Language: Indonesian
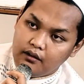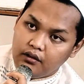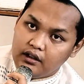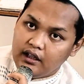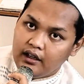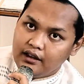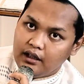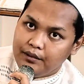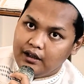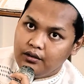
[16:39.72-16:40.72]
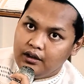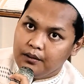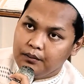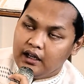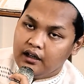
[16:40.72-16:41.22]
Watah tamilu dan
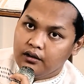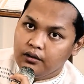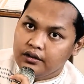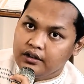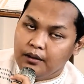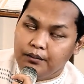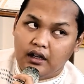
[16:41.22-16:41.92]
menanggung siapa